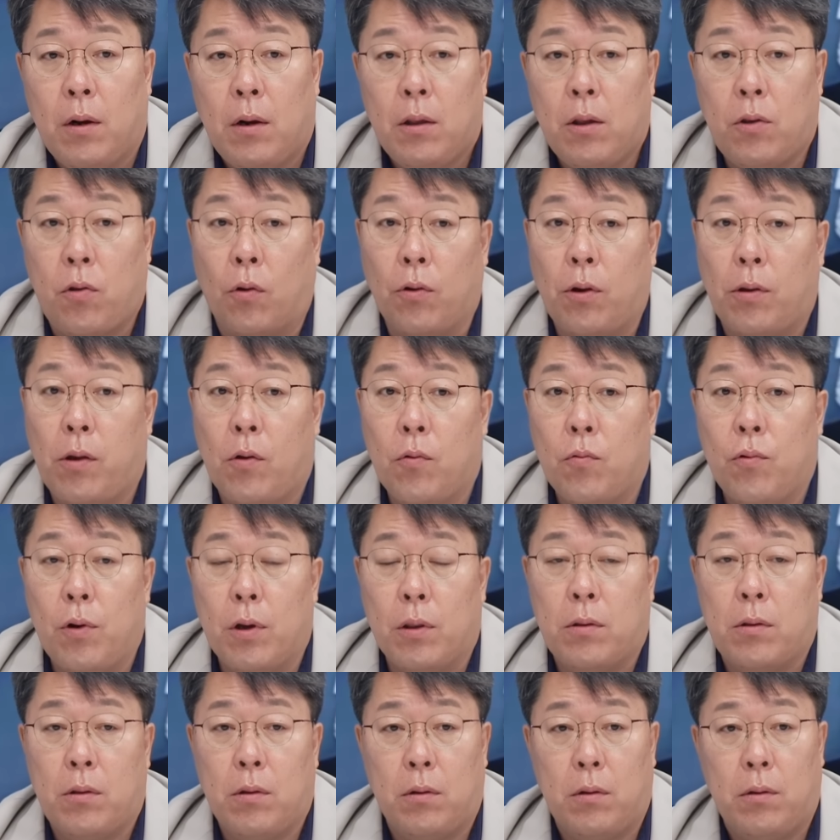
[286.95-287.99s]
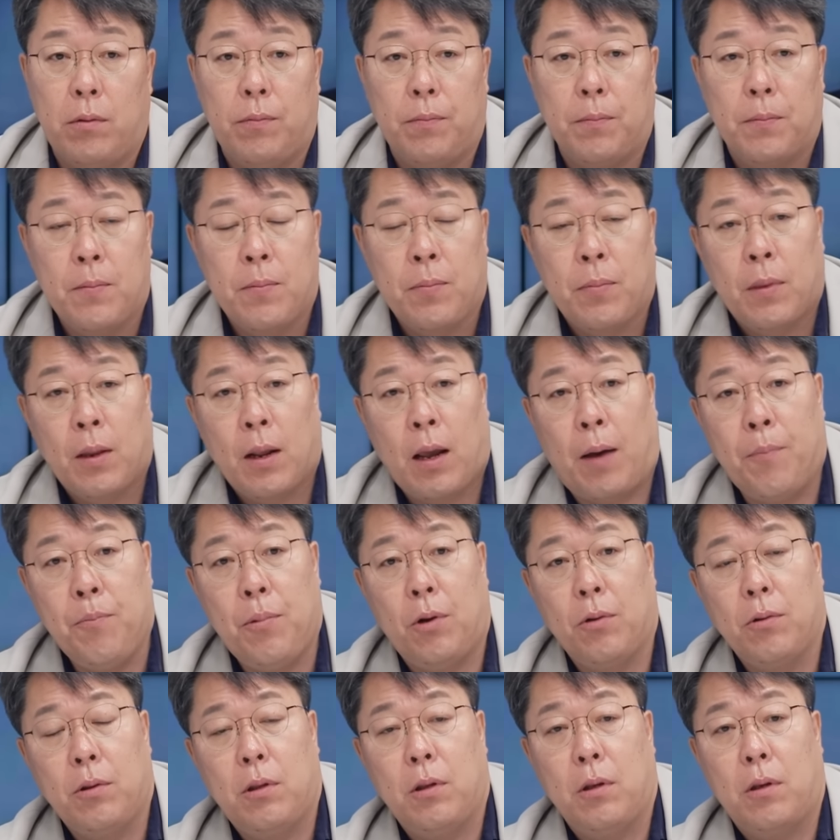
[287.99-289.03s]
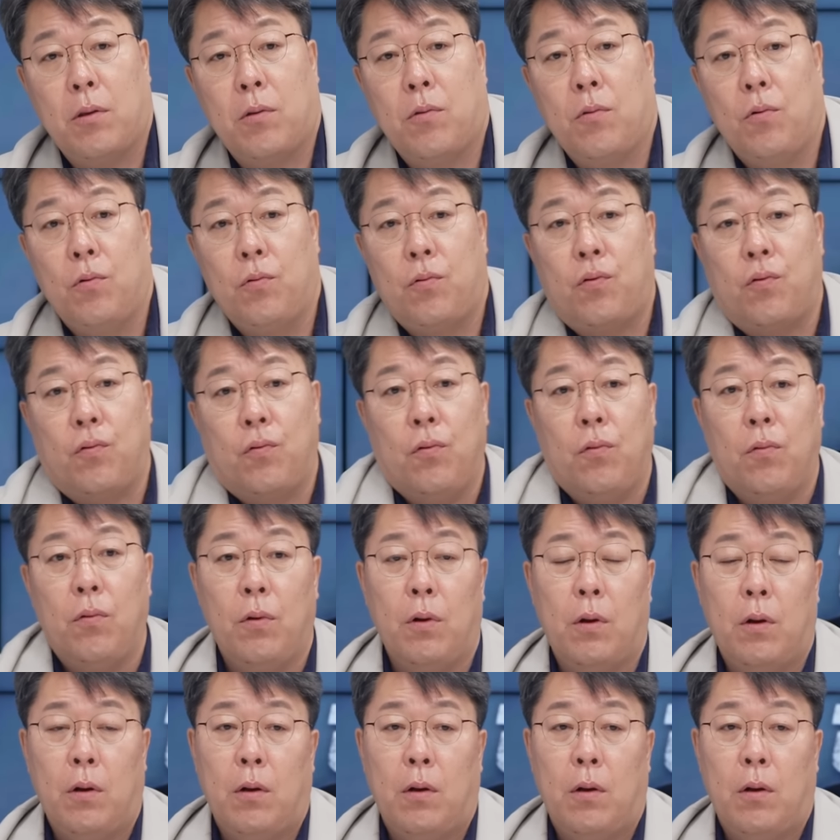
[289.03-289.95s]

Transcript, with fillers: 이 경제사 연구했던 안병직 교수